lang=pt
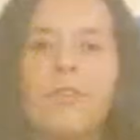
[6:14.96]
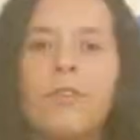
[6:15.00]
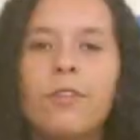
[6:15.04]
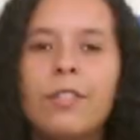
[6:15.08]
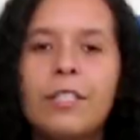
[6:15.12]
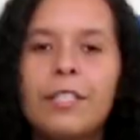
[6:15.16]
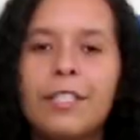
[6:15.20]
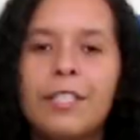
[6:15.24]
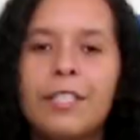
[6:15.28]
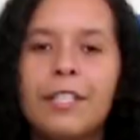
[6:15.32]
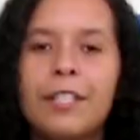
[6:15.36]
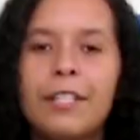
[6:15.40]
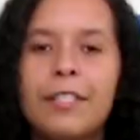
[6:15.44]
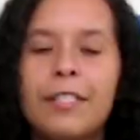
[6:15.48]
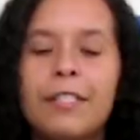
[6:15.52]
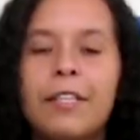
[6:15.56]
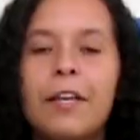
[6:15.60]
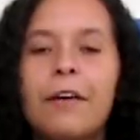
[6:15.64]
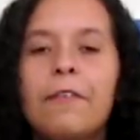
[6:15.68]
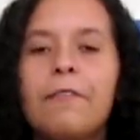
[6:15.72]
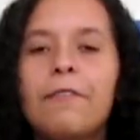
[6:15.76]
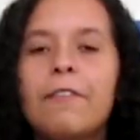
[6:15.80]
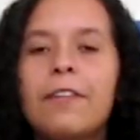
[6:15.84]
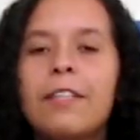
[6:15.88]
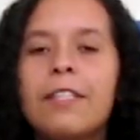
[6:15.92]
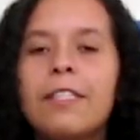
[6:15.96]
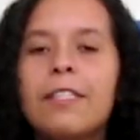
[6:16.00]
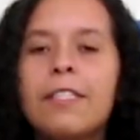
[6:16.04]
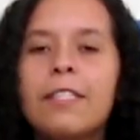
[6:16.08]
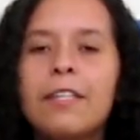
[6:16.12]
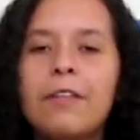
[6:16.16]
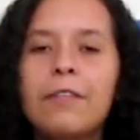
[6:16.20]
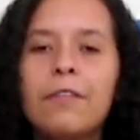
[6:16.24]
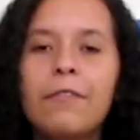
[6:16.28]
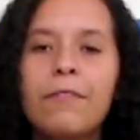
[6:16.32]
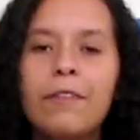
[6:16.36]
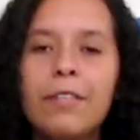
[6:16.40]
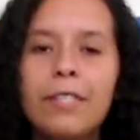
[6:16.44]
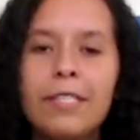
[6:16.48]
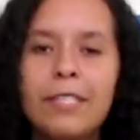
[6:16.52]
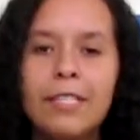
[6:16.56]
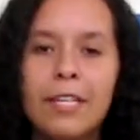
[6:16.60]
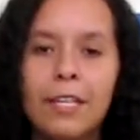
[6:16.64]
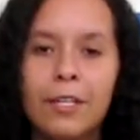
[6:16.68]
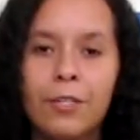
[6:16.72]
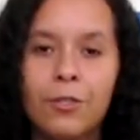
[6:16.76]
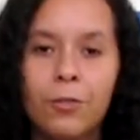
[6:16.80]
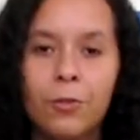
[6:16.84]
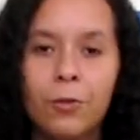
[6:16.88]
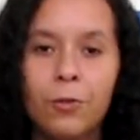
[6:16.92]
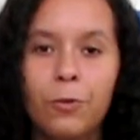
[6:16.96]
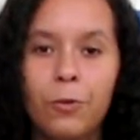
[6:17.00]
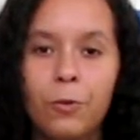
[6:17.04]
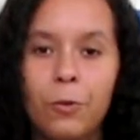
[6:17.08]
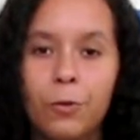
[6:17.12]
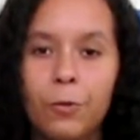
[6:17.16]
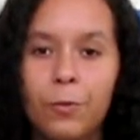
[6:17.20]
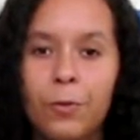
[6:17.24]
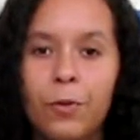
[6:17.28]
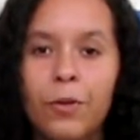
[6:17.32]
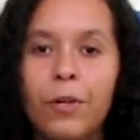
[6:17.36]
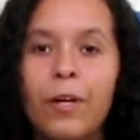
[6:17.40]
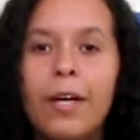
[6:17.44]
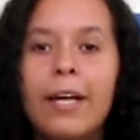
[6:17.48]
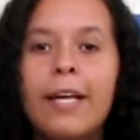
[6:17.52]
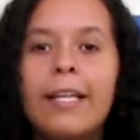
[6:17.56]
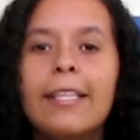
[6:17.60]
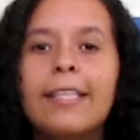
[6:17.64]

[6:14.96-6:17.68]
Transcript: nos dias 25 e 26 de outubro,